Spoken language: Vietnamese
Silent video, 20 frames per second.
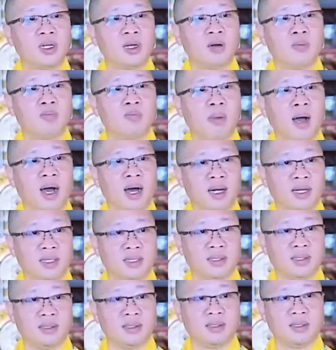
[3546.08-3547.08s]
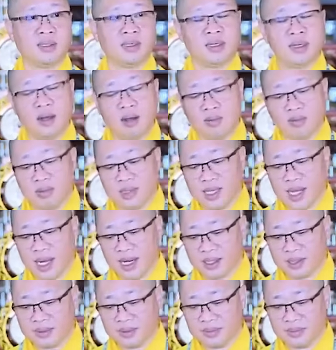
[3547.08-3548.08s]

nó không bền, không chắc,